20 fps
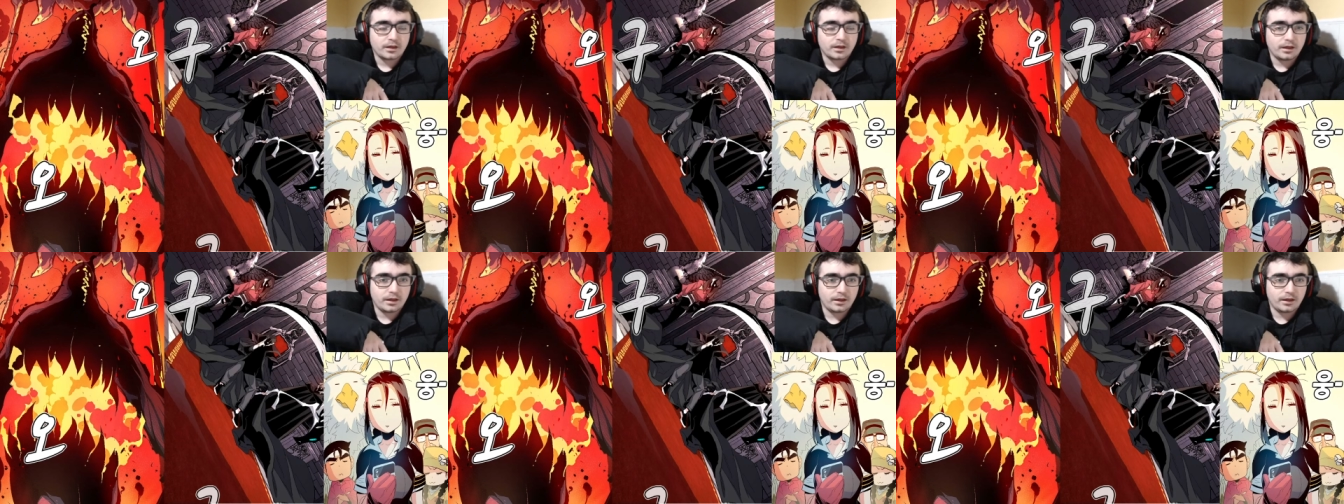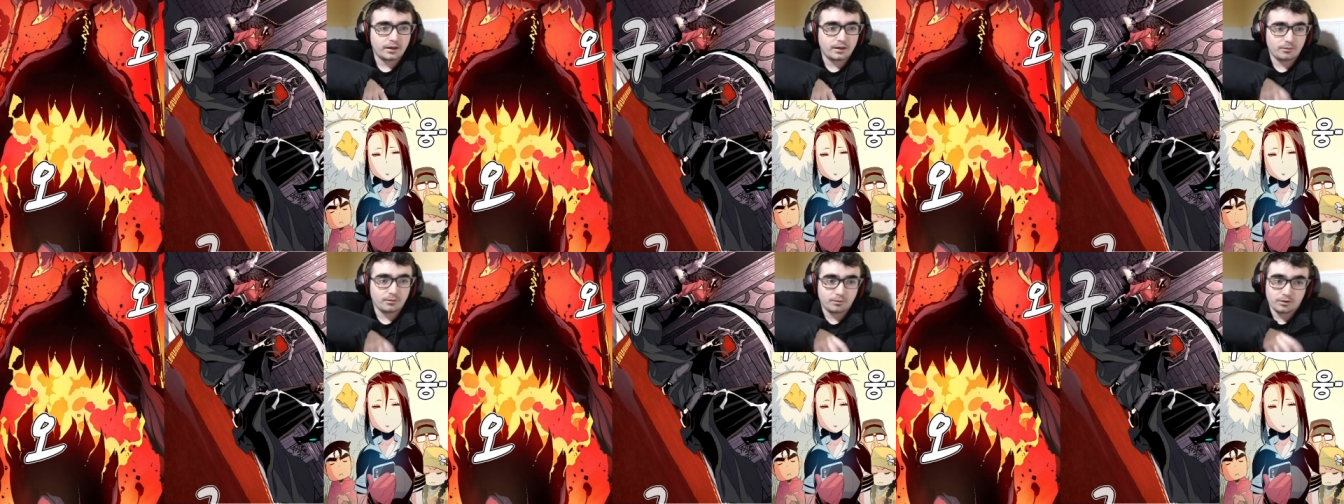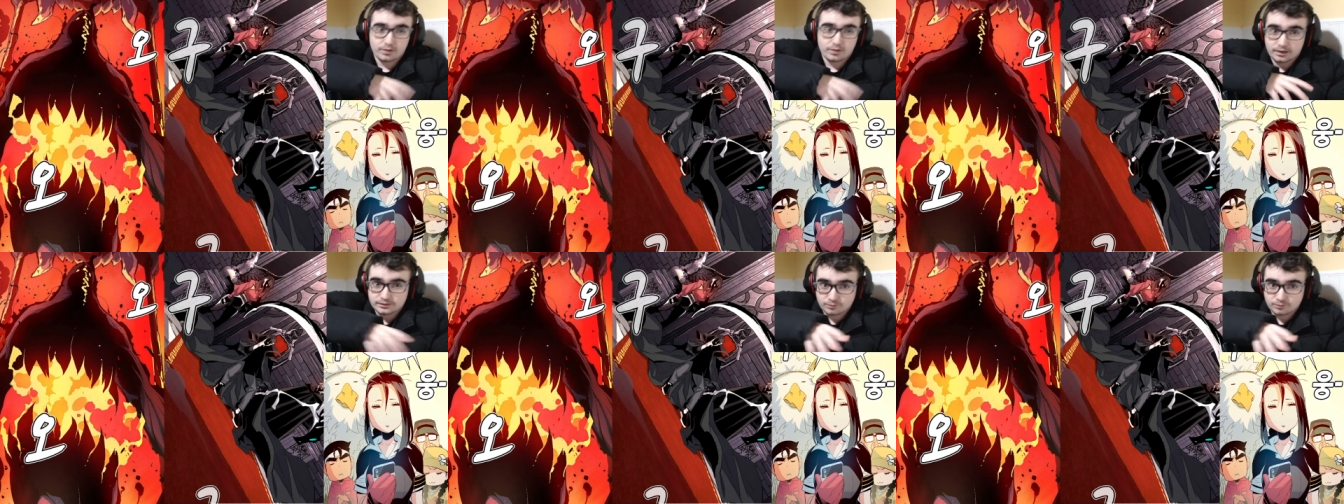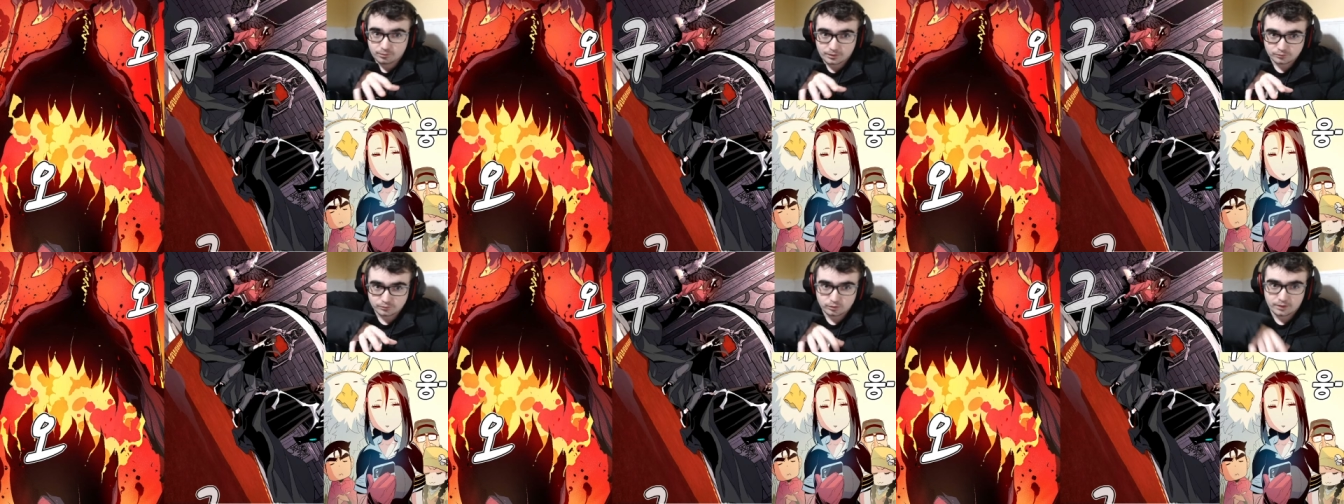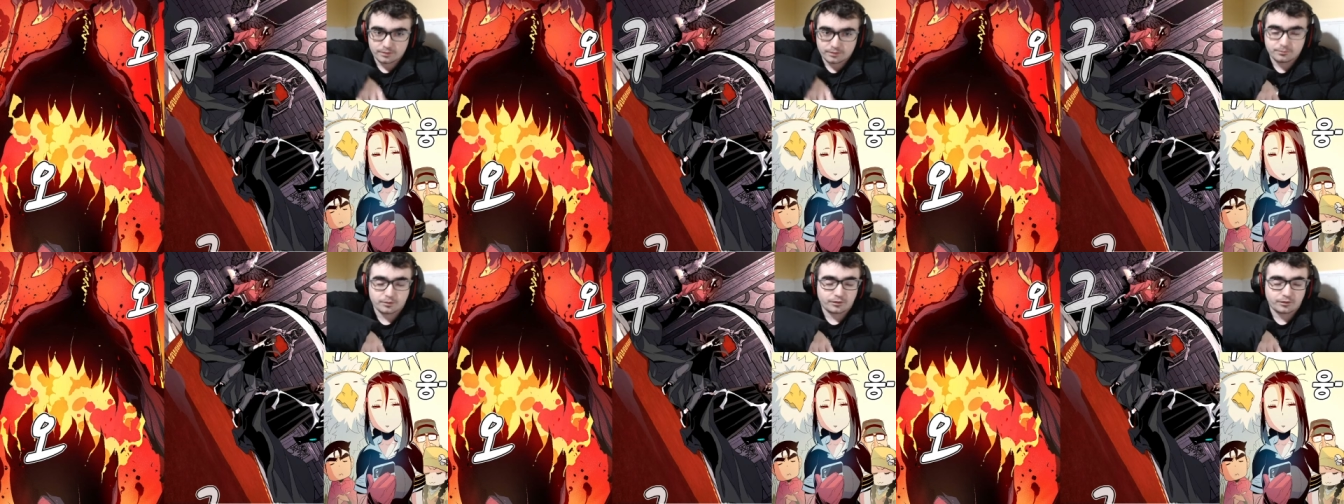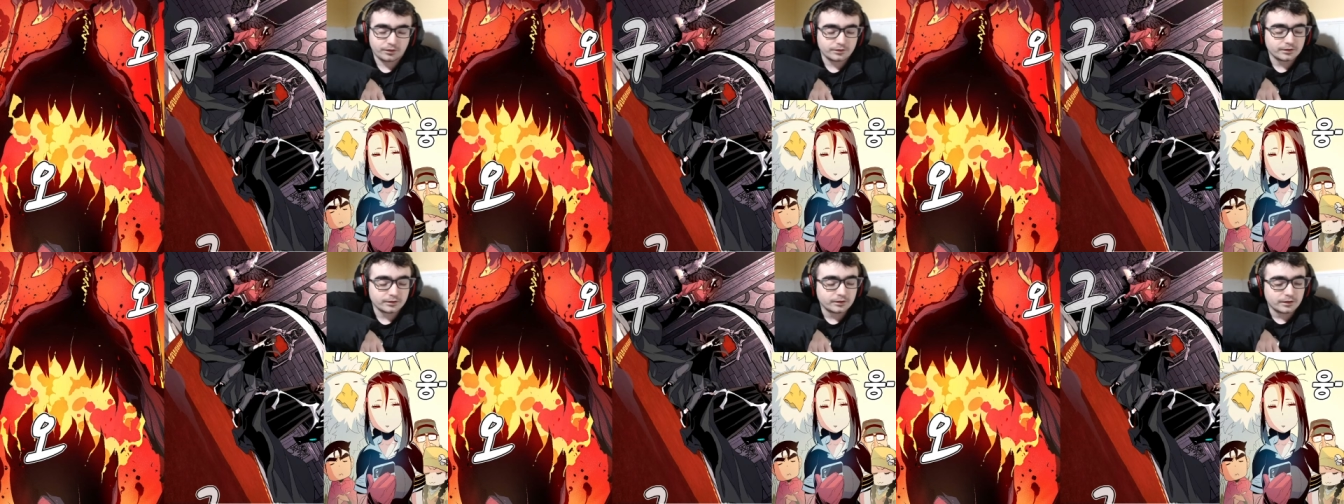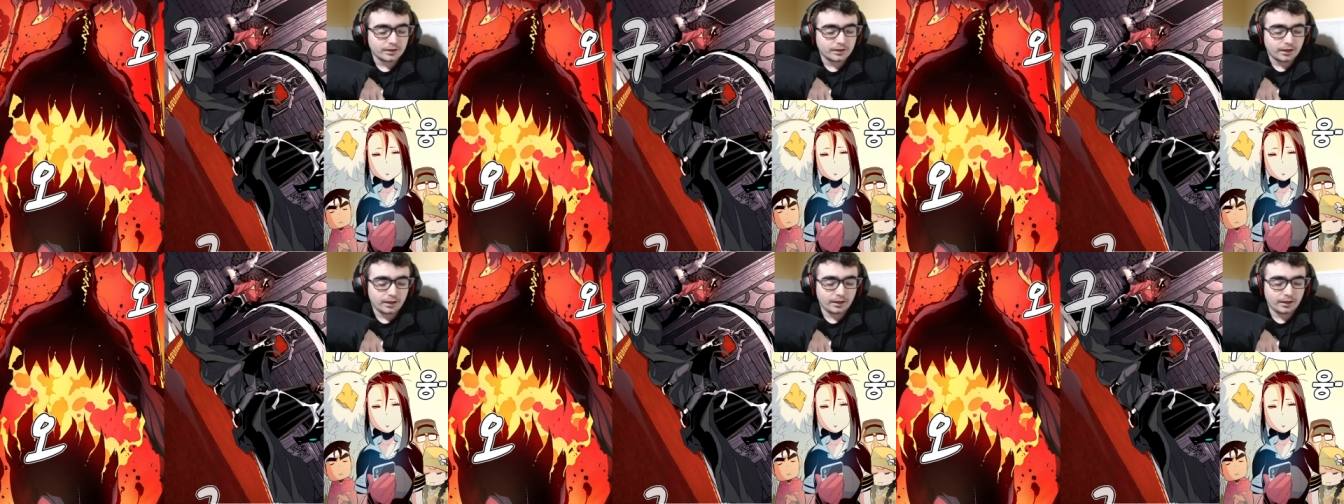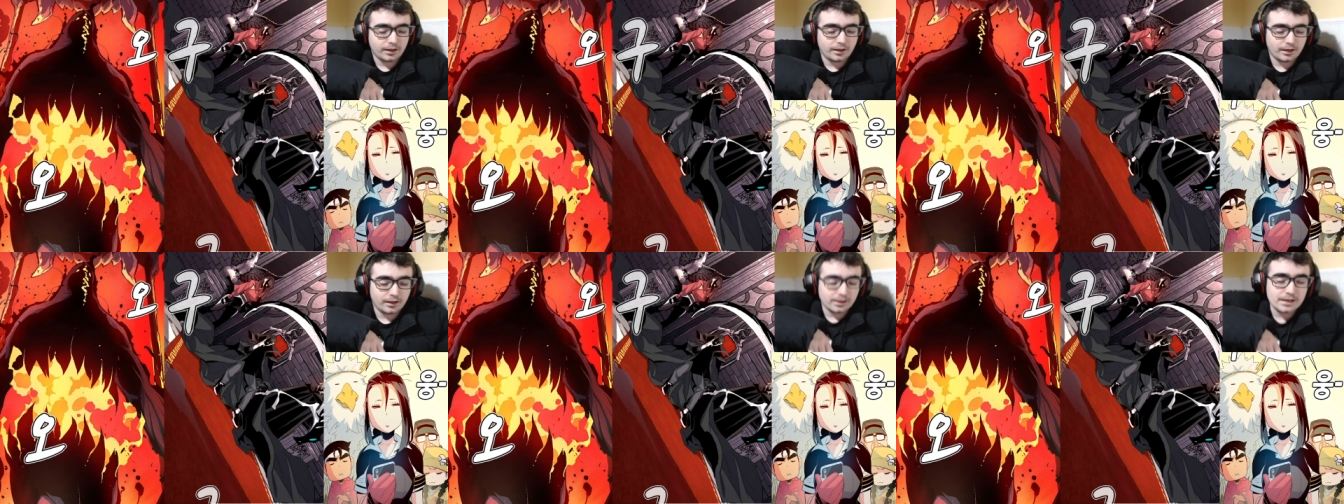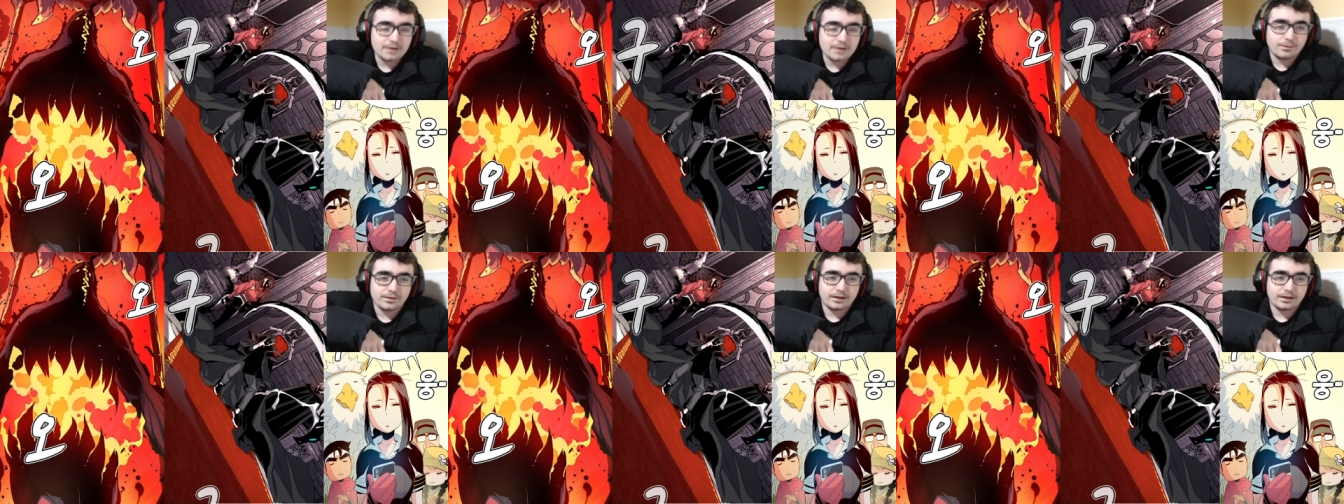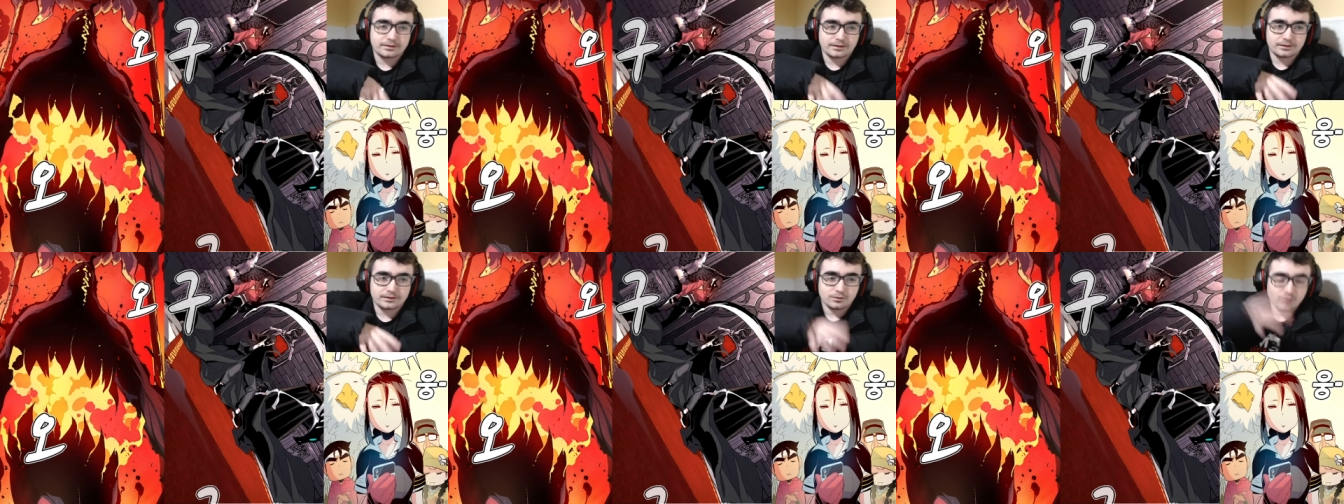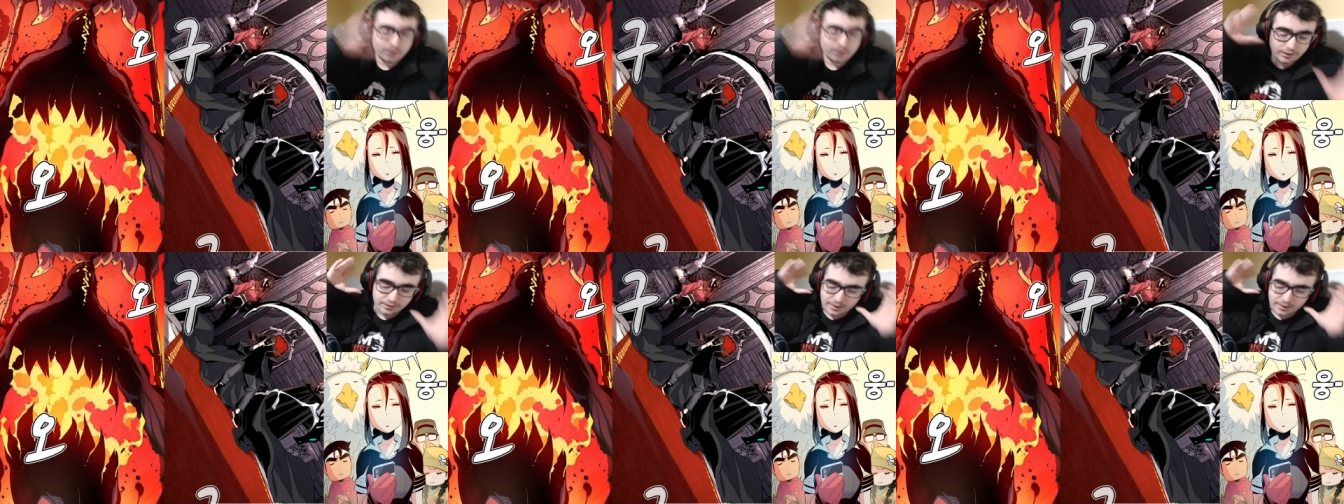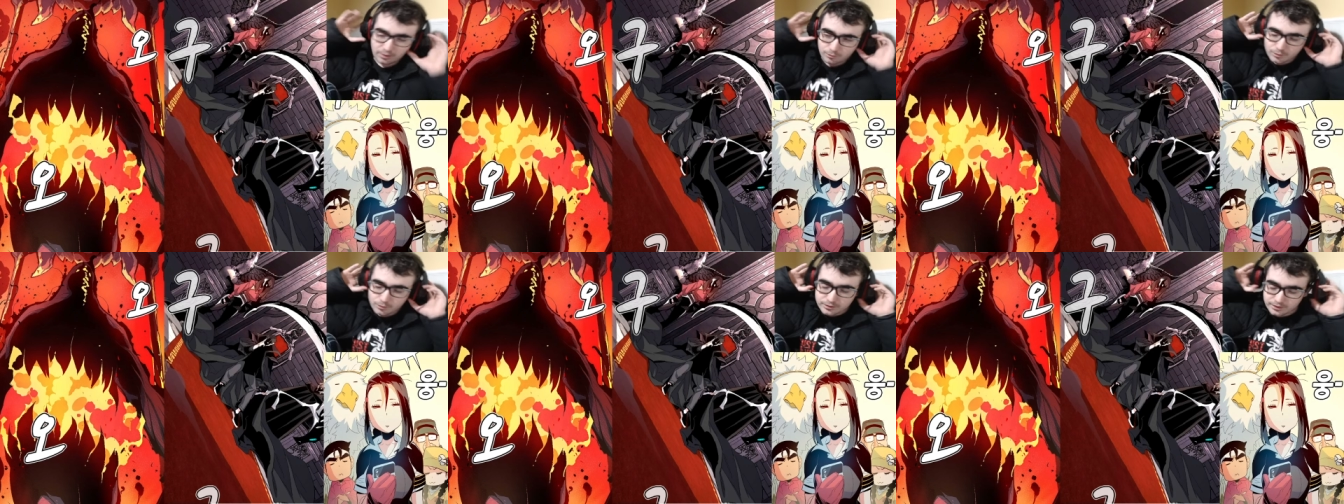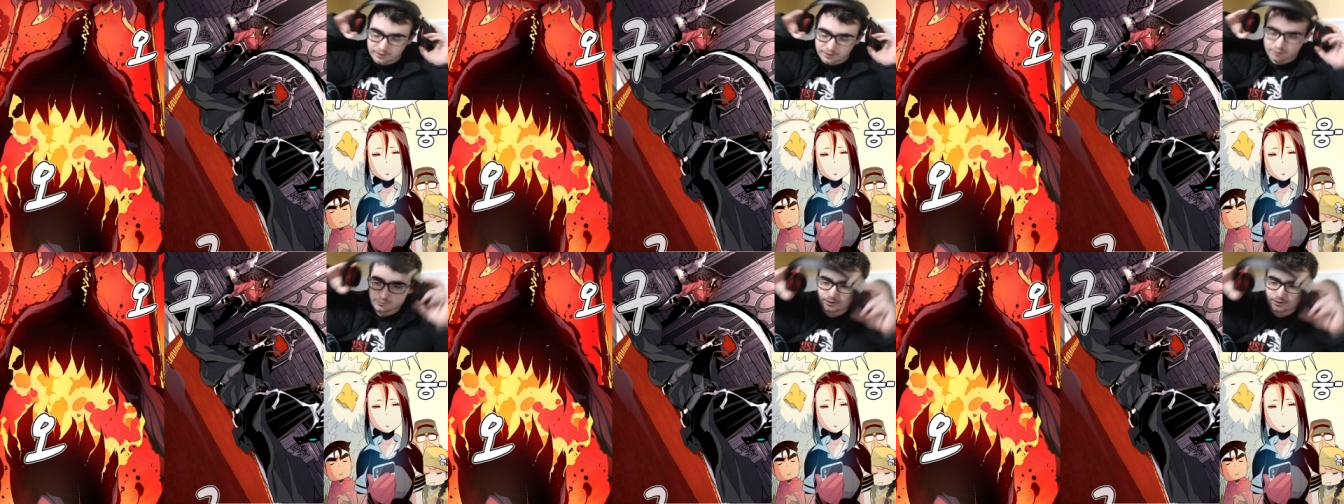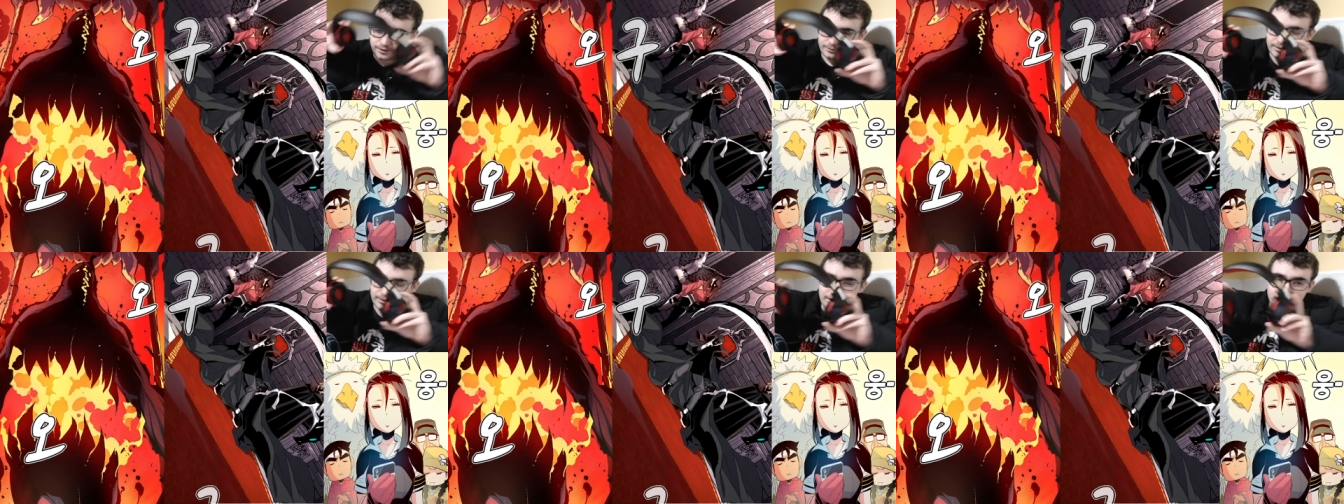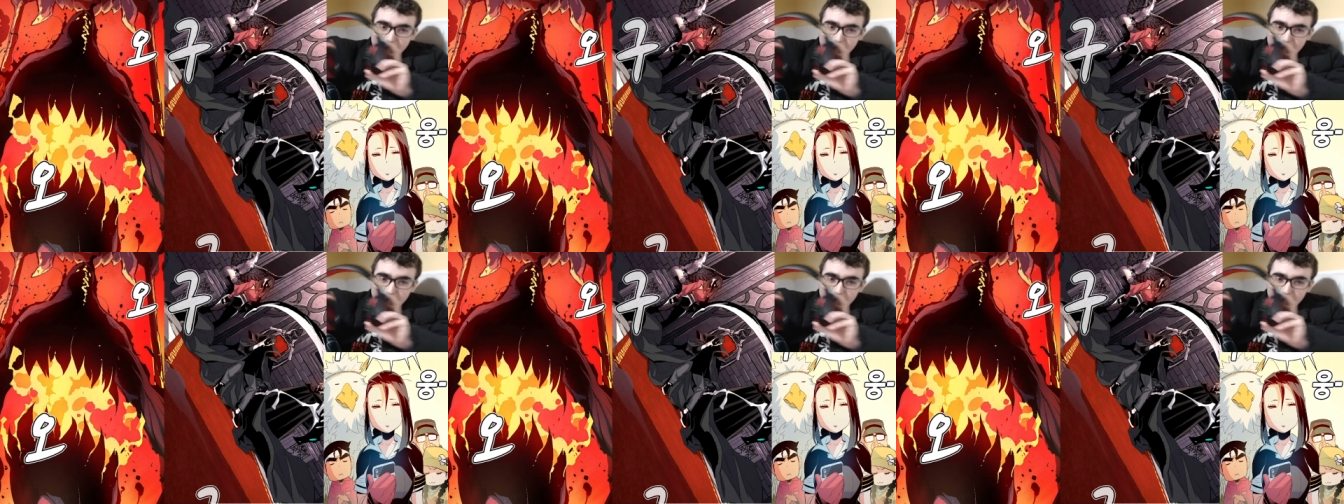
Eh, bueno, ya se volvió una Shura 100%. Eh, y la verdad, tengo que decir algo muy serio, ¿vale?